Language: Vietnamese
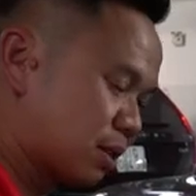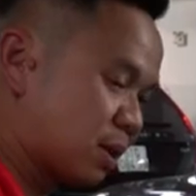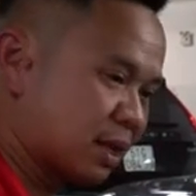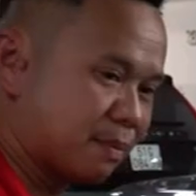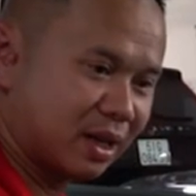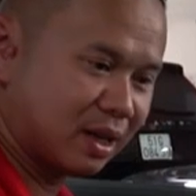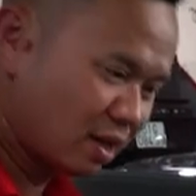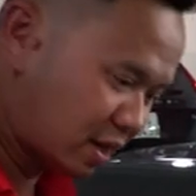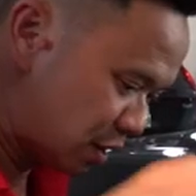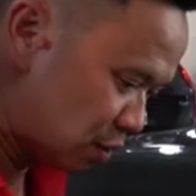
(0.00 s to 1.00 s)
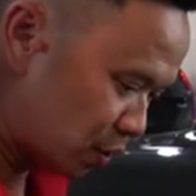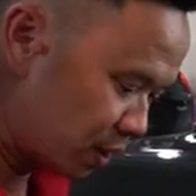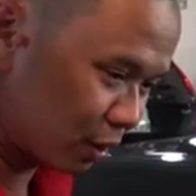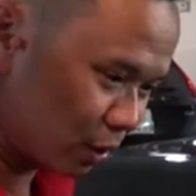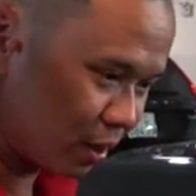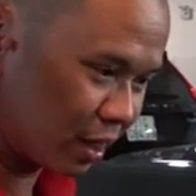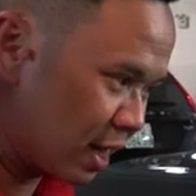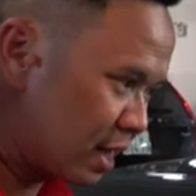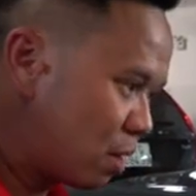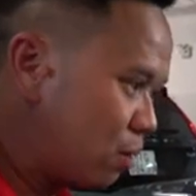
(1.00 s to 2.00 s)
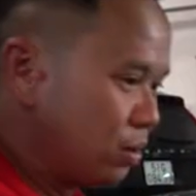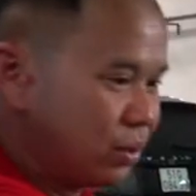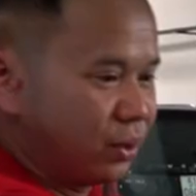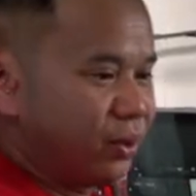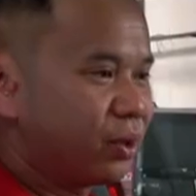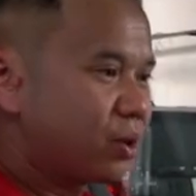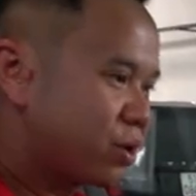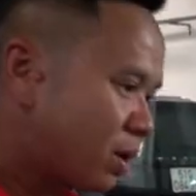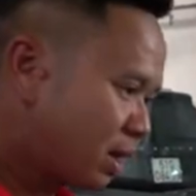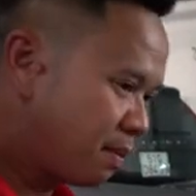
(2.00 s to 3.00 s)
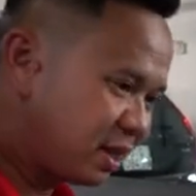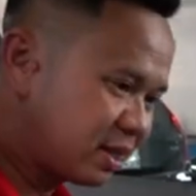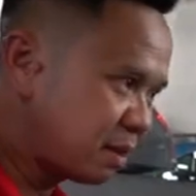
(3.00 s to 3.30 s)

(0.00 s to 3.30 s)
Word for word: chỉ quan tâm đến người ngồi như tôi ở đây đâu còn quan tâm đến